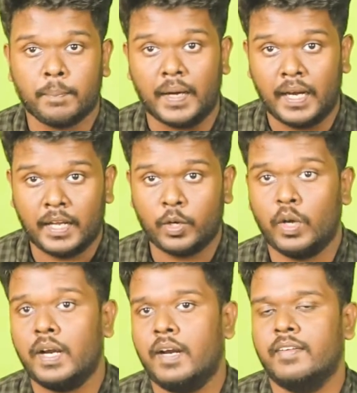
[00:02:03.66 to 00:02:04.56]
பல
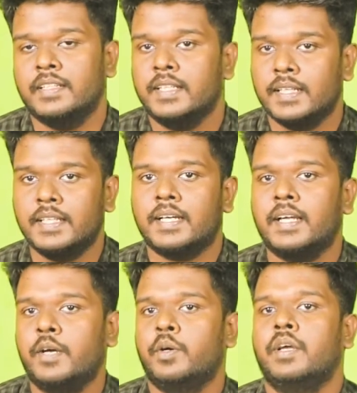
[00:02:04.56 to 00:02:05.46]
நோய்களை வந்து
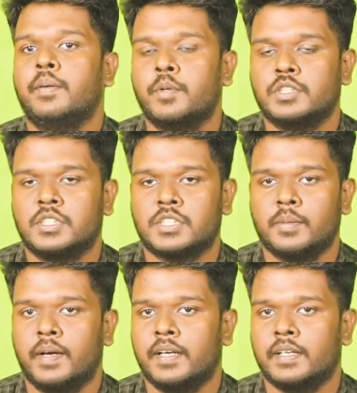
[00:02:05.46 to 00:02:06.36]
எதிர்க்கிற ஒரு இம்யூன்
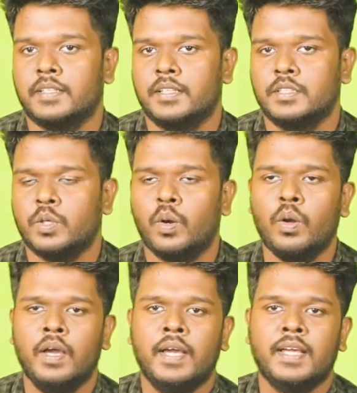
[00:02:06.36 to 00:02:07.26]
சிஸ்டமாக இருக்குது ஸோ
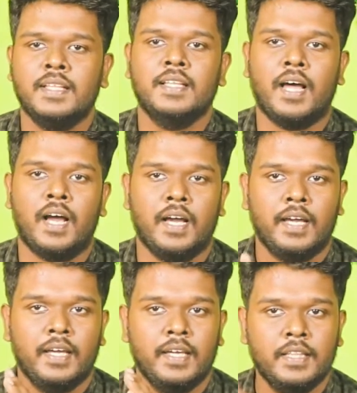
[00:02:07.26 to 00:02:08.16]
இதுதான்
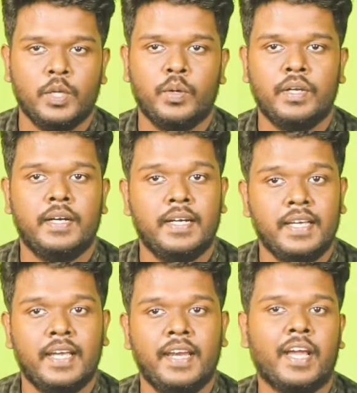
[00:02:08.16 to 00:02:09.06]
இந்த ஒரு
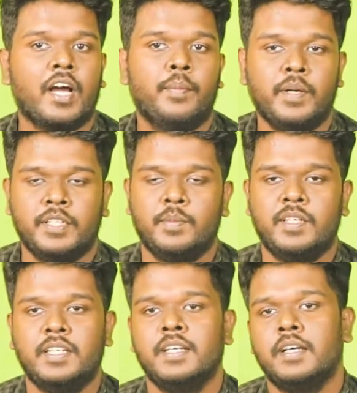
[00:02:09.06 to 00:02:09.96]
டிஎன்ஏ
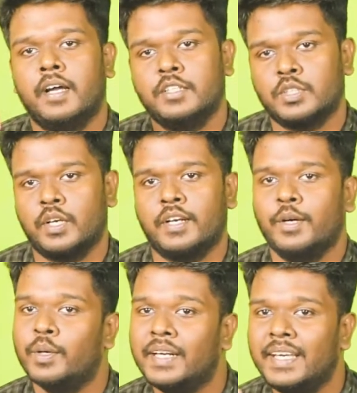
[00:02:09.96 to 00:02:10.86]
காம்பேட்டபிலிட்டின்னு சொல்கிற
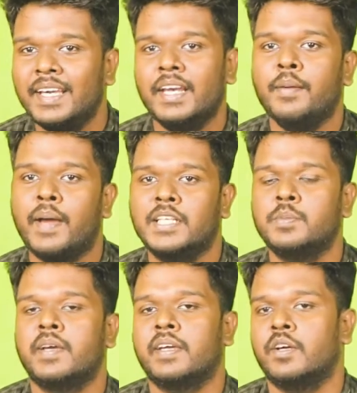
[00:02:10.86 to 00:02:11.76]
ஒரு டிஎன்ஏ மேட்ச்
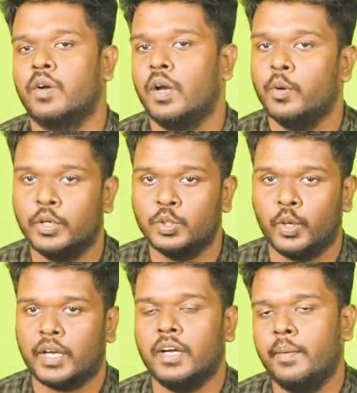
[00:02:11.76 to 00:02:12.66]
மேக்கிங் உள்ள ஒரு
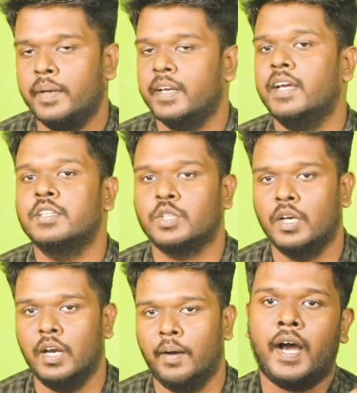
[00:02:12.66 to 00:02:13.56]
தொடக்கம் அப்படின்னு
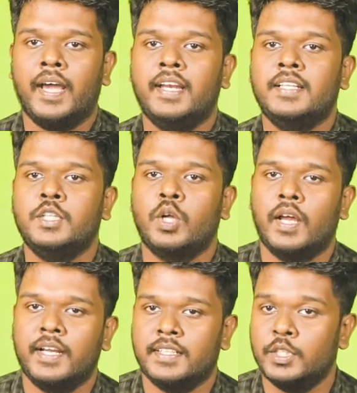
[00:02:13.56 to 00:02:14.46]
சொல்லலாம் ஆயிரத்தி
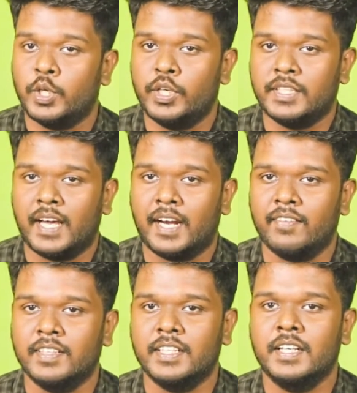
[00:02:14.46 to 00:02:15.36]
தொள்ளாயிரத்தி தொண்ணூத்தாறில்
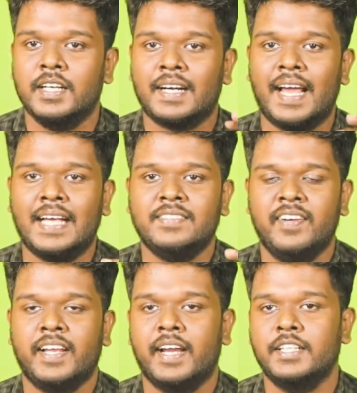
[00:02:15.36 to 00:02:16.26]
வந்து கிளாஸ்
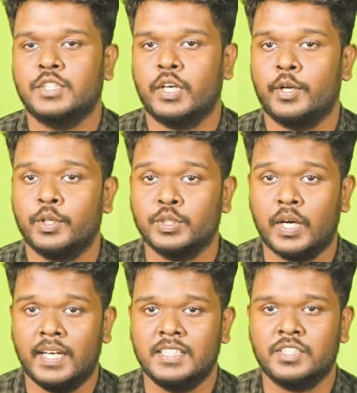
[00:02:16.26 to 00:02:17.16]
வீடுகள்னு சொல்கிற ஒரு
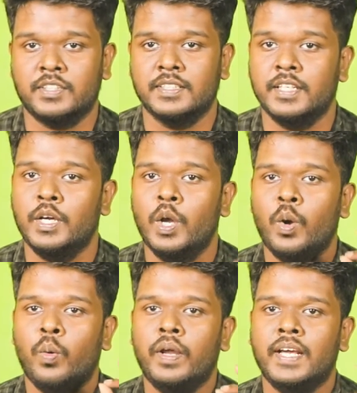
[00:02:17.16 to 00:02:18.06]
சுவாலஜிஸ்ட் வந்து
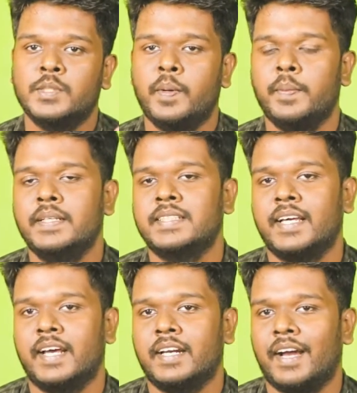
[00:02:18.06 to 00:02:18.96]
ஒரு எக்ஸ்பெரிமெண்ட்
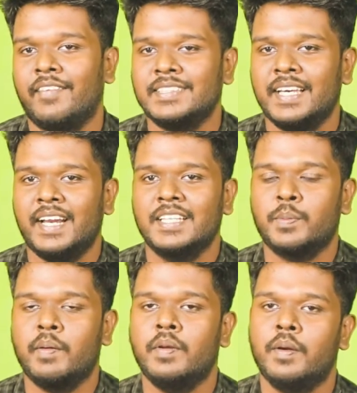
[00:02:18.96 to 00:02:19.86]
செய்கிறாரு அவர் செய்கிற
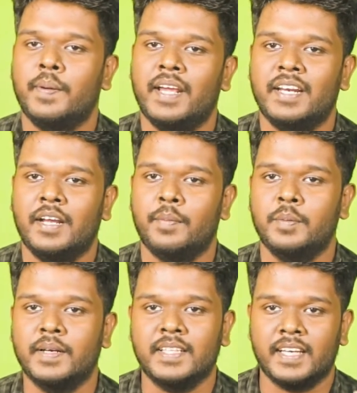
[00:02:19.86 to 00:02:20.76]
எக்ஸ்பெரிமெண்ட் பேர் என்ன
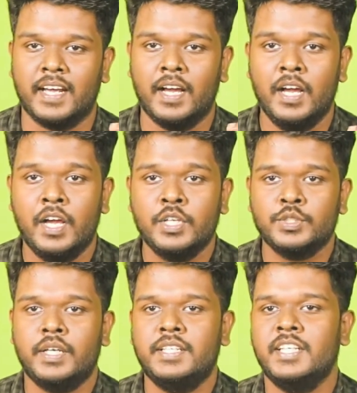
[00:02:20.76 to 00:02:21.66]
அப்படின்னு பார்த்தீங்கன்னா
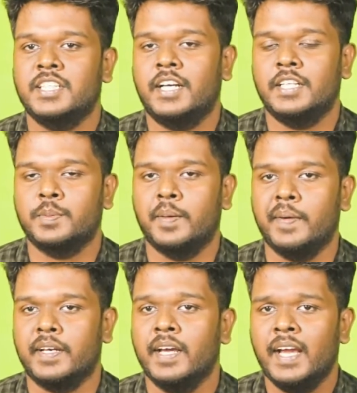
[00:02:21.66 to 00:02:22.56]
சட் டிஷர்ட்
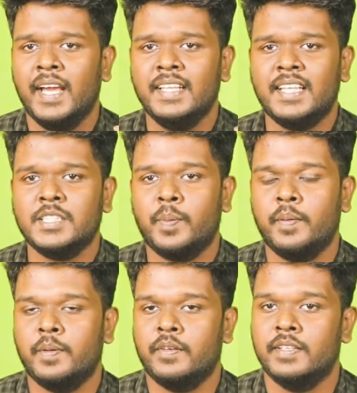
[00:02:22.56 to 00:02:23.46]
எக்ஸ்பெரிமெண்ட் இந்த
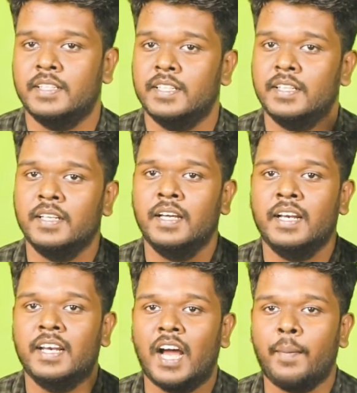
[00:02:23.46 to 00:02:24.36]
எக்ஸ்பெரிமெண்ட் வந்து
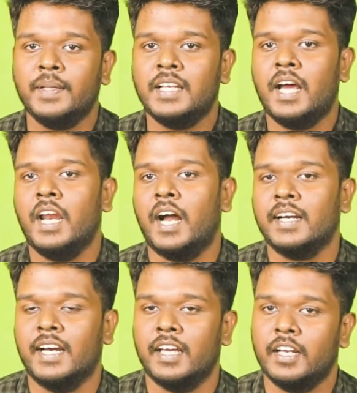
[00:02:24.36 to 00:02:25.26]
நாற்பத்தி நாலு
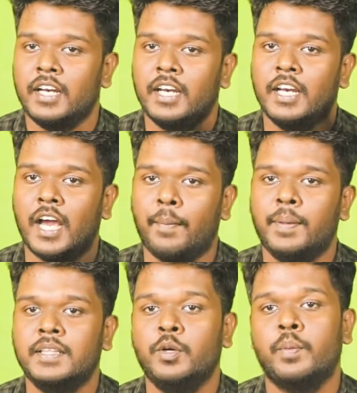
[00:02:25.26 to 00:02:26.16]
ஆண்களையும்
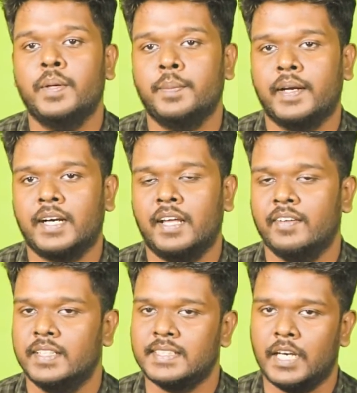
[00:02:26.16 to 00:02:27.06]
நாற்பத்தி ஒன்பது
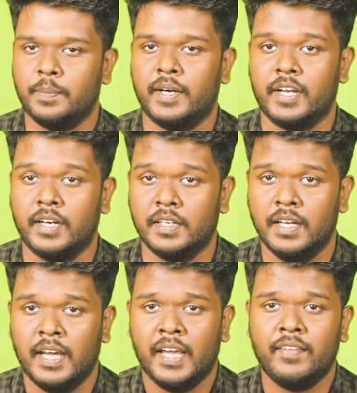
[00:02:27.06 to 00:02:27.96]
பெண்களையும் வந்து செலக்ட் பண்ணுறாரு
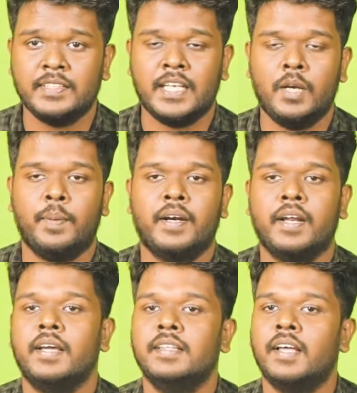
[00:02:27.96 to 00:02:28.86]
இவர் செலக்ட்
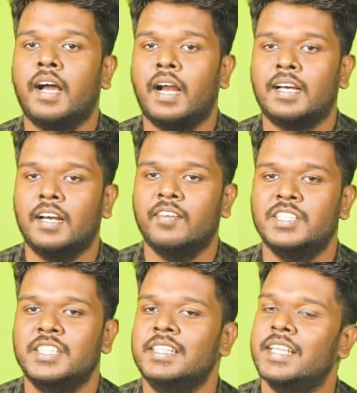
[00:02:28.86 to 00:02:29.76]
பண்ணுற இந்த ஆட்களை
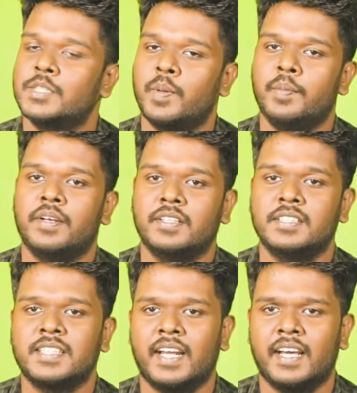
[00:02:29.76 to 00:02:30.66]
வச்சு இந்த எக்ஸ்பெரிமெண்ட்
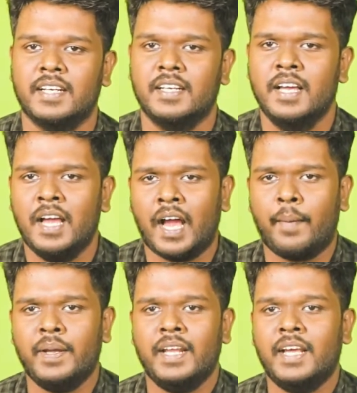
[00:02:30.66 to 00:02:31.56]
வந்து செய்கிறாரு
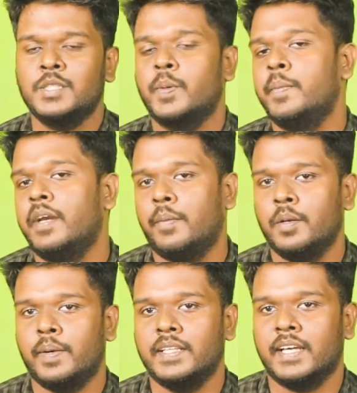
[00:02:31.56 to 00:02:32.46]
அப்படி என்ன எக்ஸ்பெரிமெண்ட்
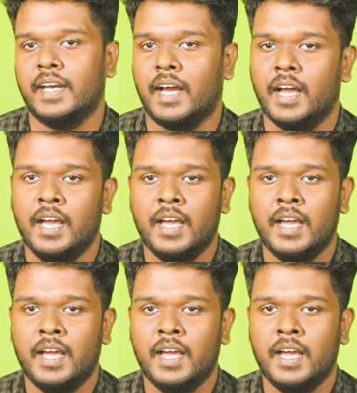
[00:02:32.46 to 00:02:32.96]
அப்படின்னு பார்த்தீங்கன்னா